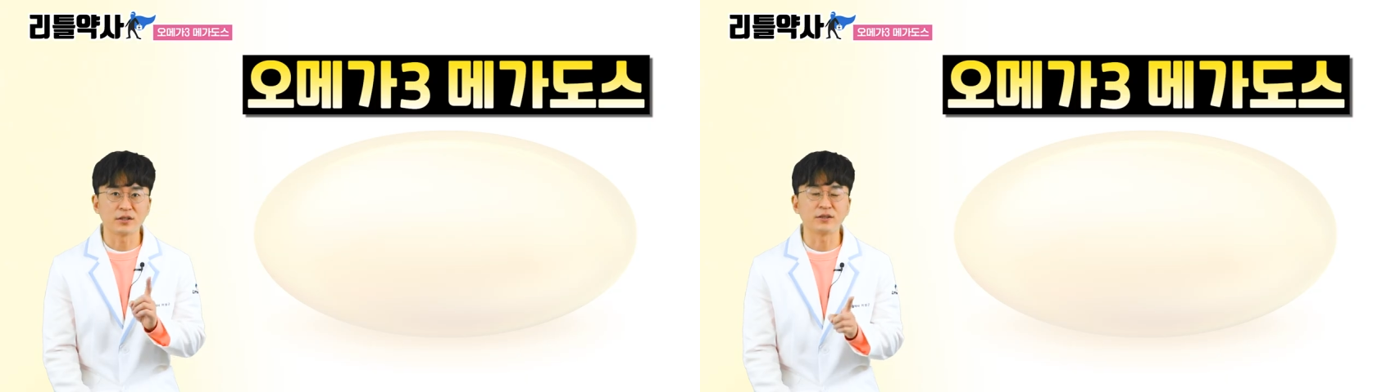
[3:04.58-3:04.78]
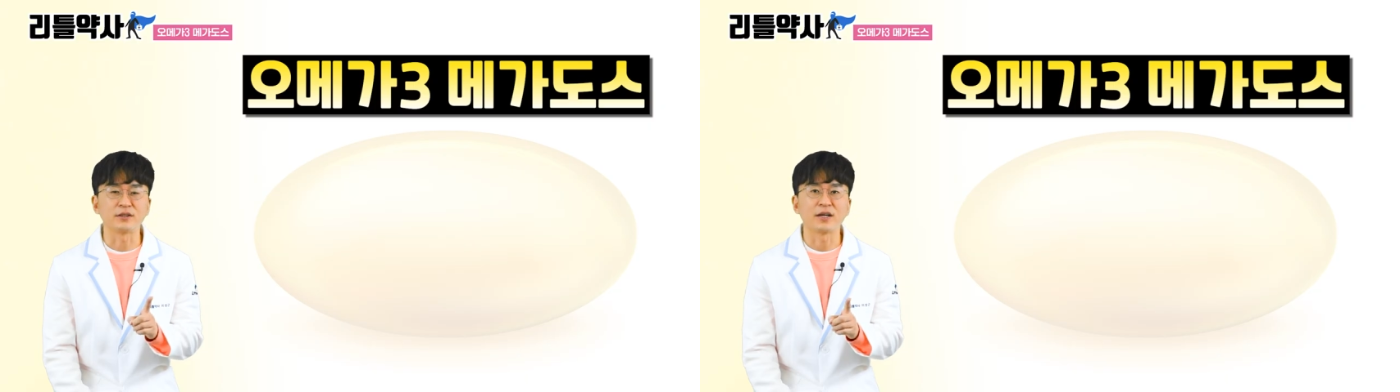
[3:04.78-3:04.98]

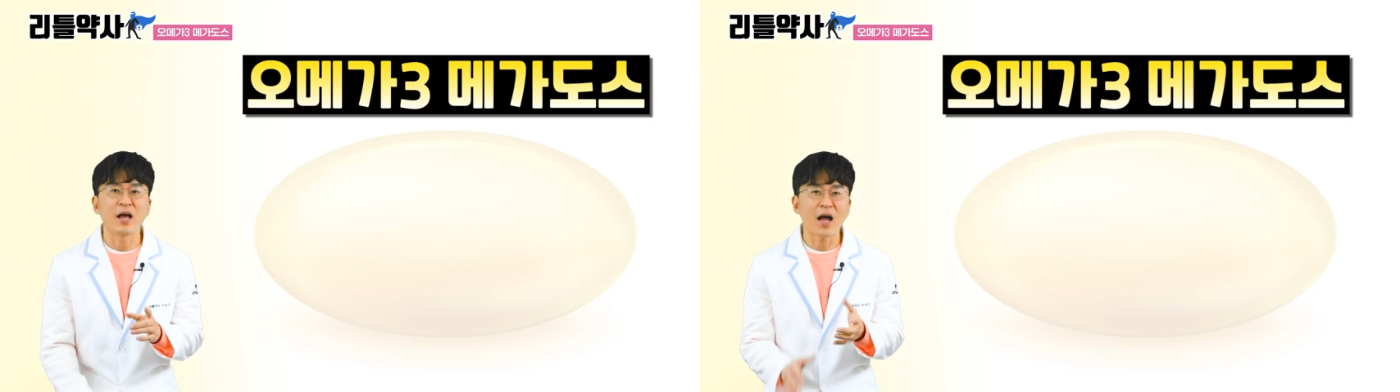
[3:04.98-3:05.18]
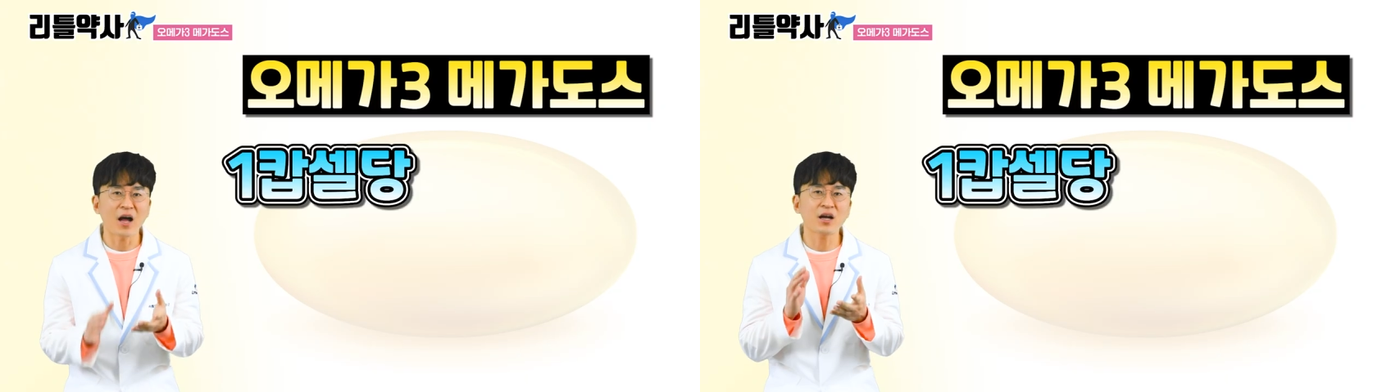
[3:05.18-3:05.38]
즉,
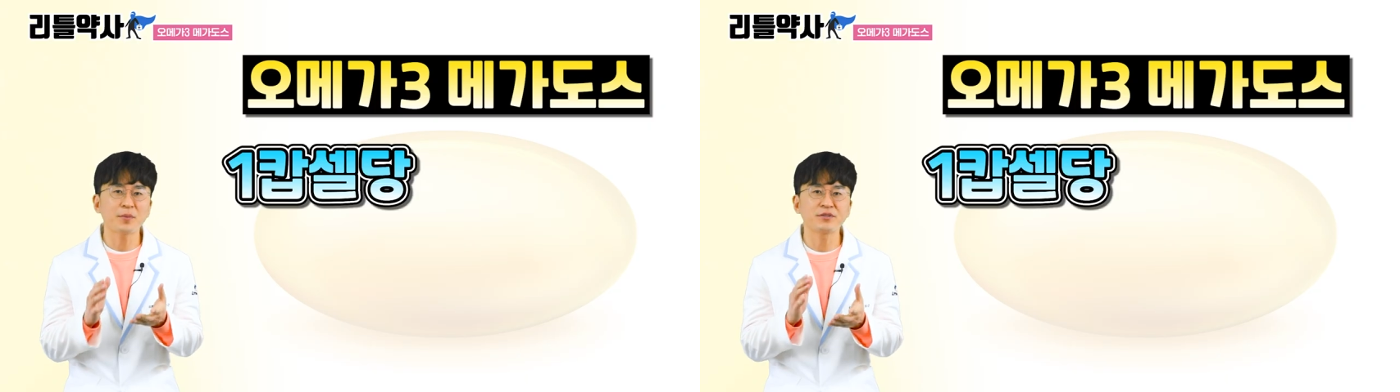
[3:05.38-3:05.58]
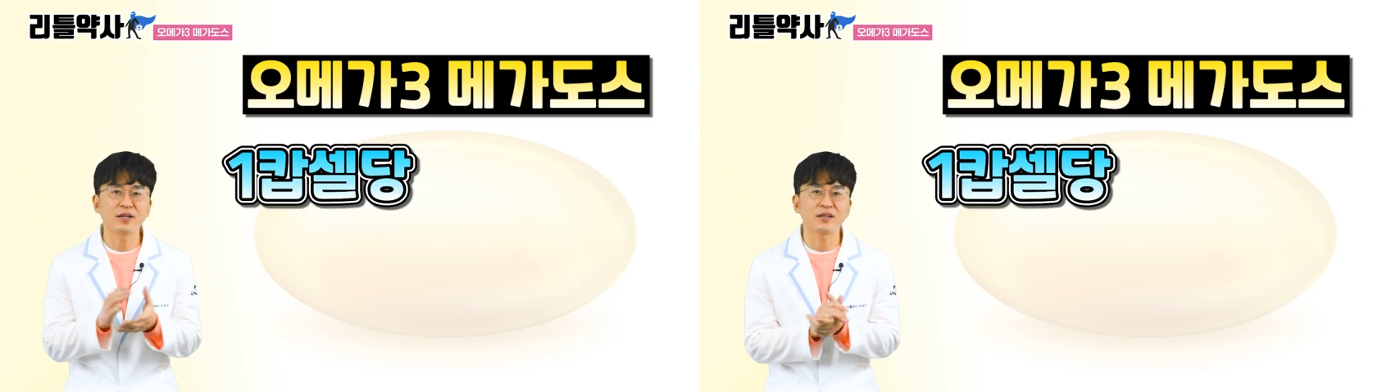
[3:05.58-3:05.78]
한
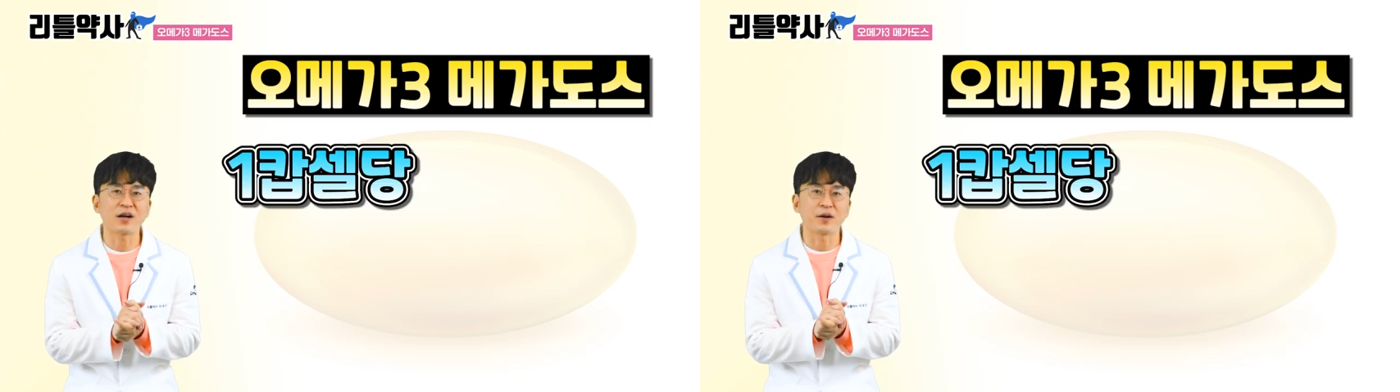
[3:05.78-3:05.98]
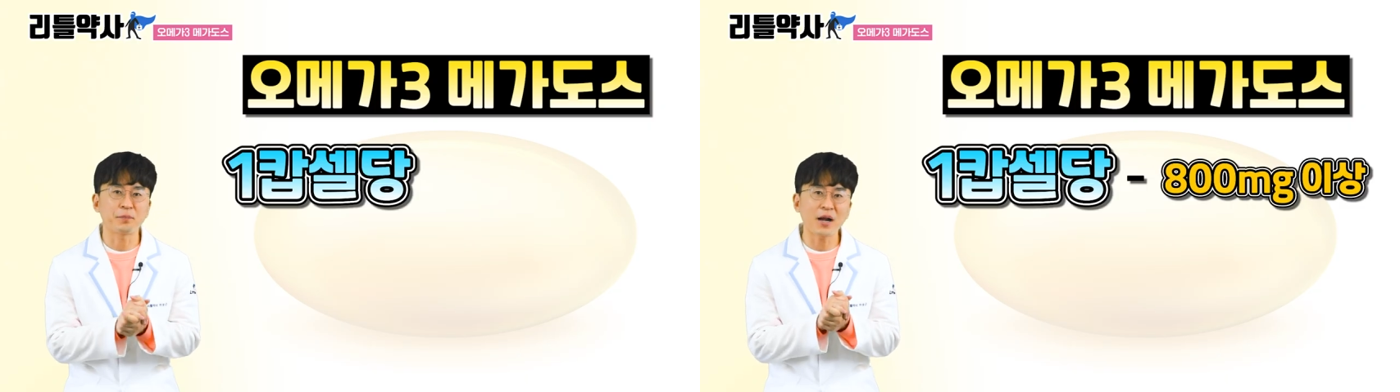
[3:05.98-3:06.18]

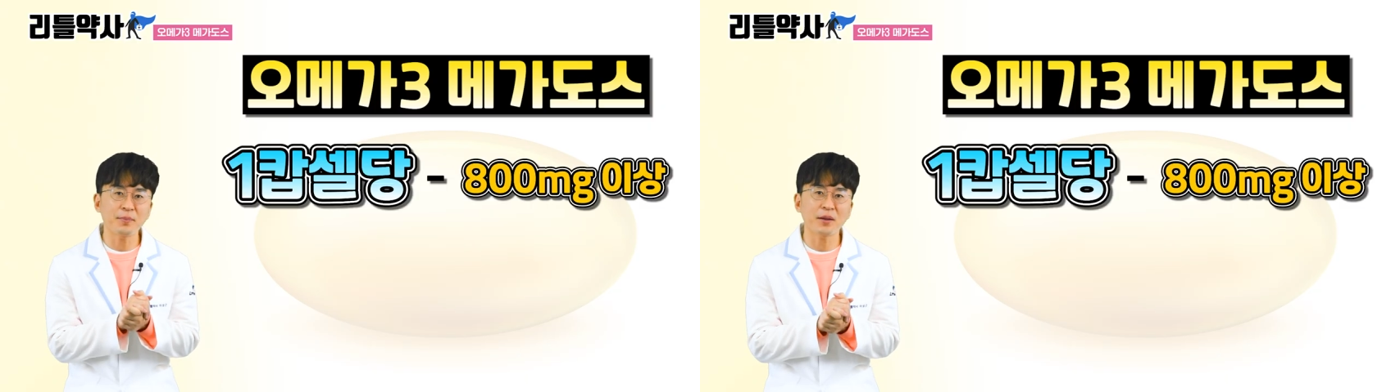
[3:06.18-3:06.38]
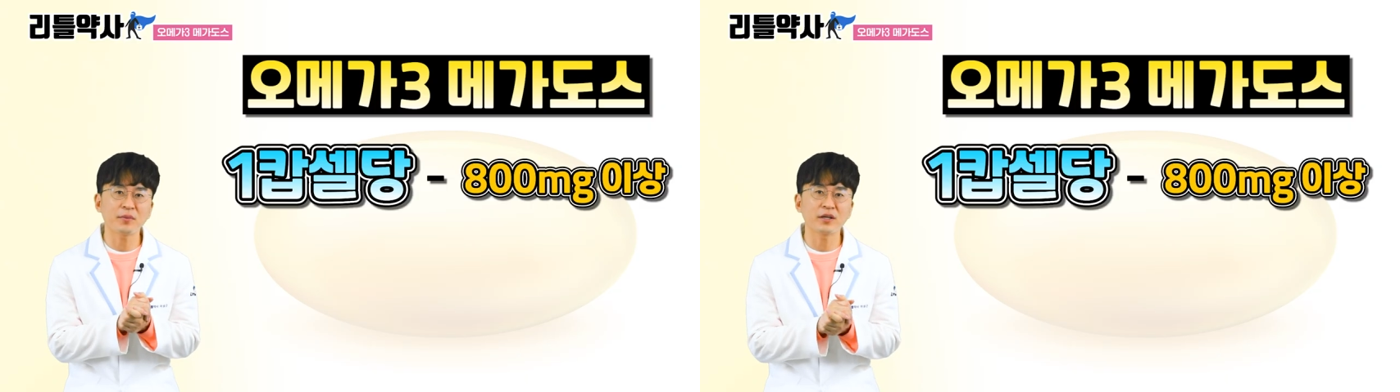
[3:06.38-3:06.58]
캡슐당
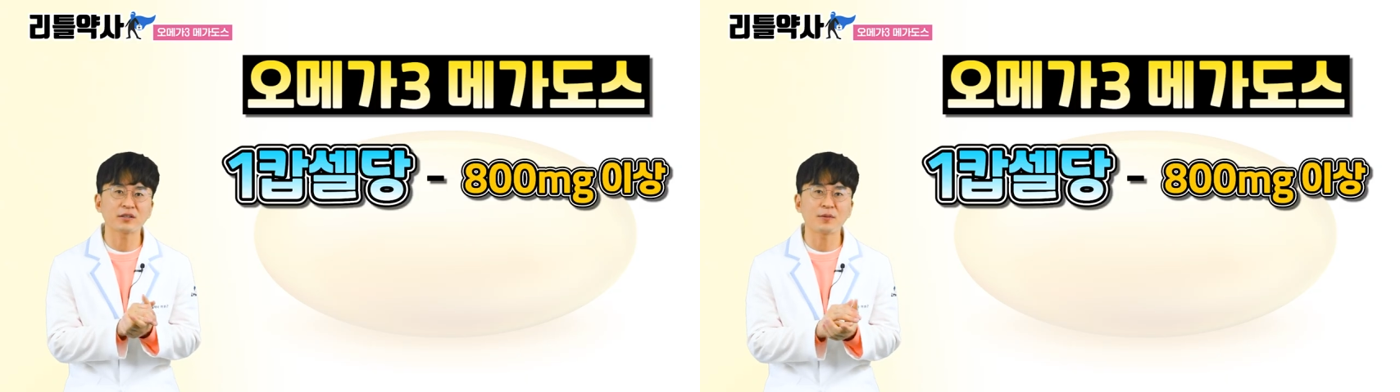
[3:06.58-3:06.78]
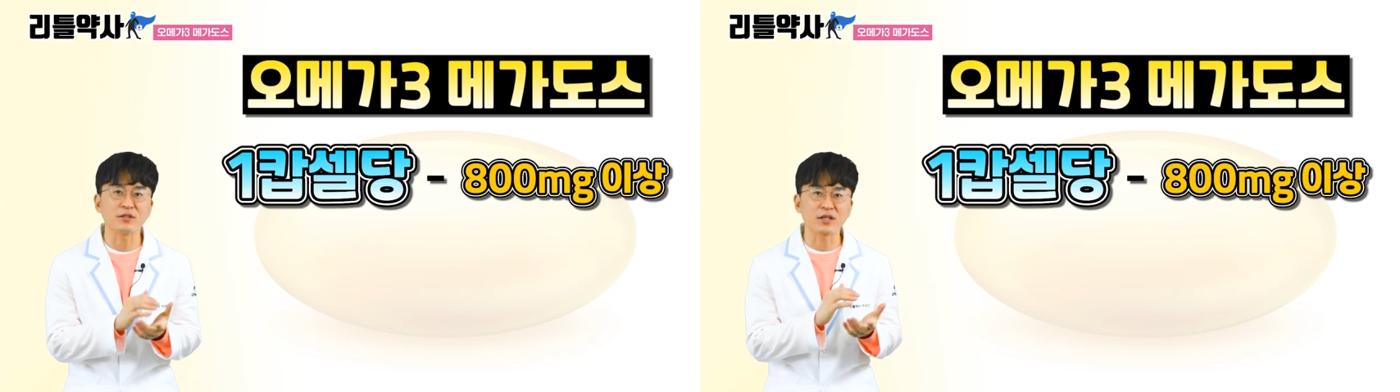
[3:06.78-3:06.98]

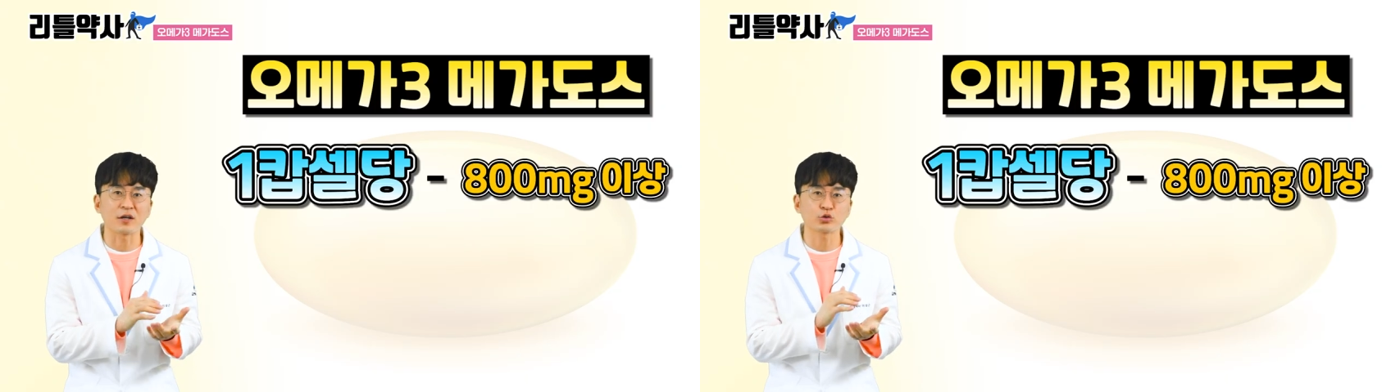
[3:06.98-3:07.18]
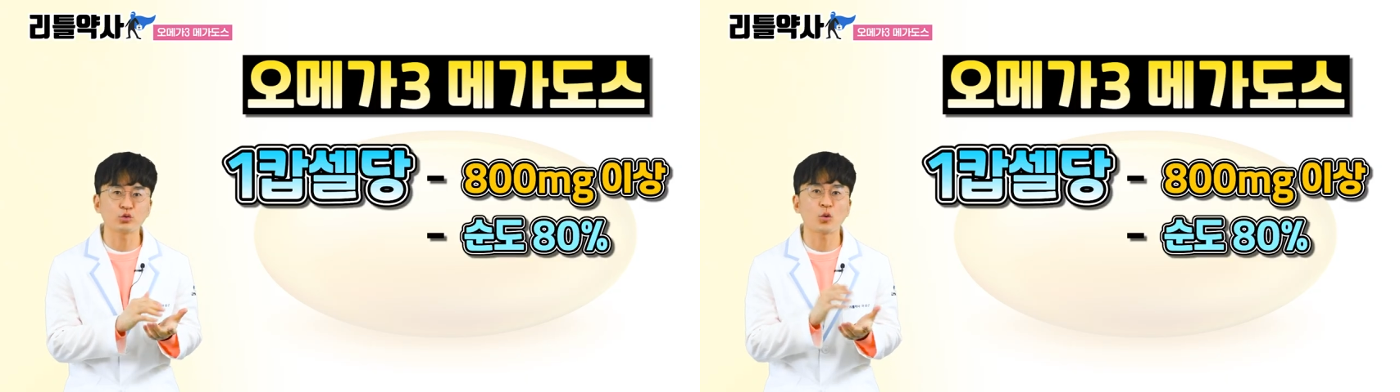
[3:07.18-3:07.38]
800mg
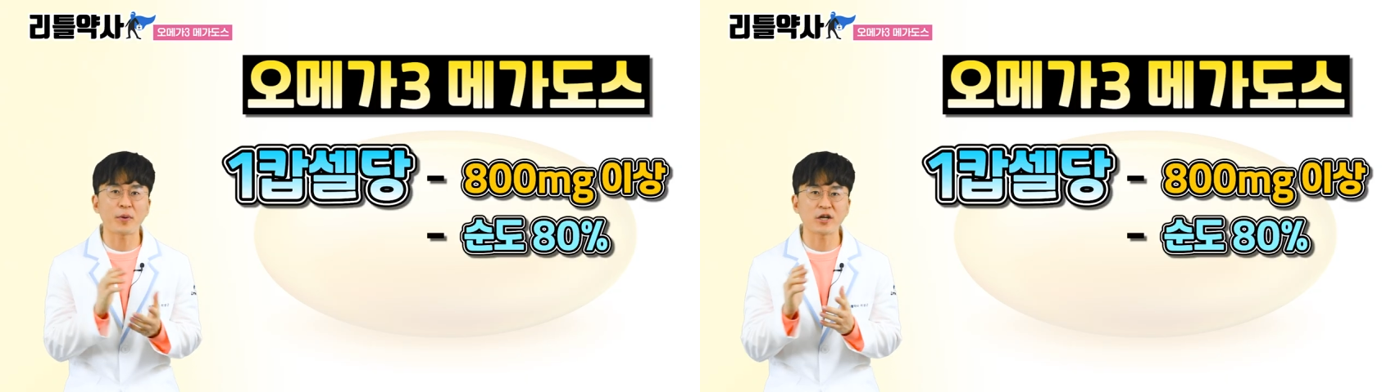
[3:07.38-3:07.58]
이상 순도